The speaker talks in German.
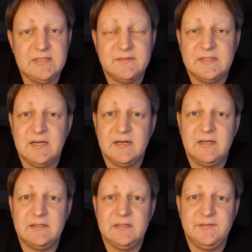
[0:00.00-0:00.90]
zwei Tage
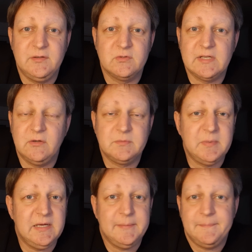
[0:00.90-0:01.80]
lang hier die Videos
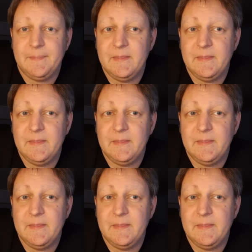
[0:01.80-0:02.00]
ausbleiben.